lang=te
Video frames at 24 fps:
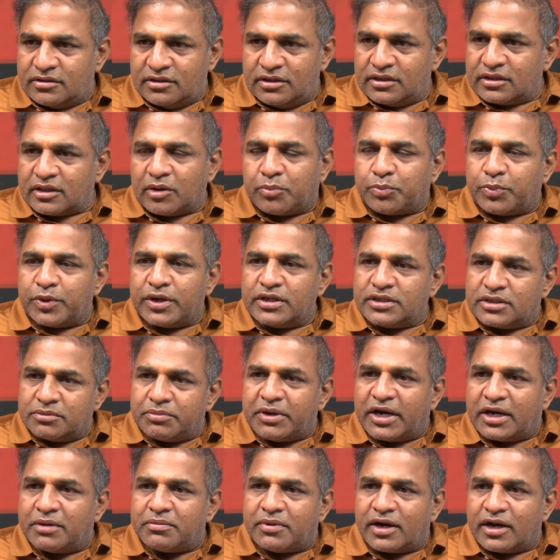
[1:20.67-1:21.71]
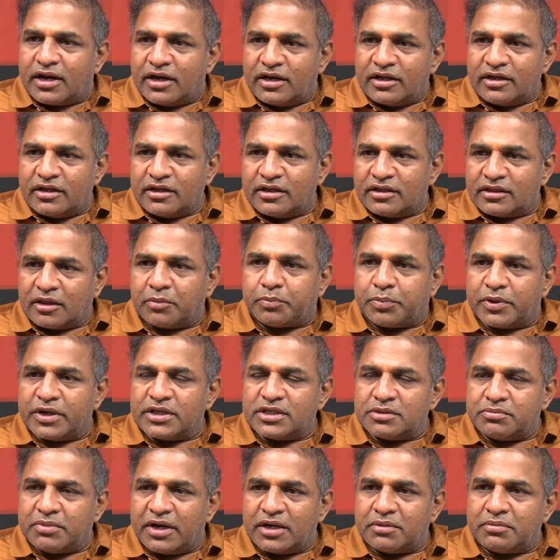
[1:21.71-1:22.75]
ఈ తప్పు నుంచి బయటపడాలి తప్పు
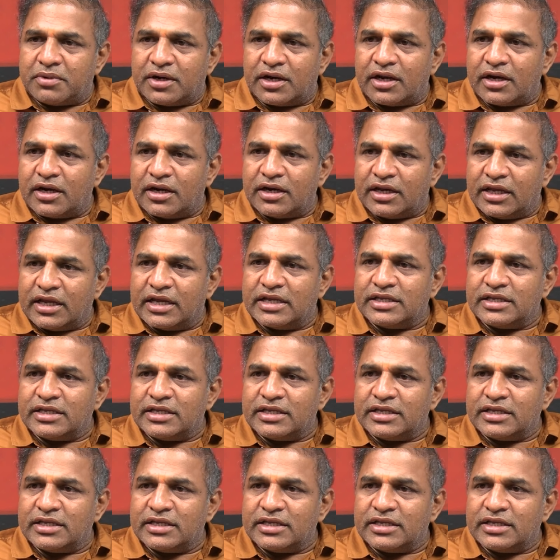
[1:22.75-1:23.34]
నుంచి బయటపడాలంటే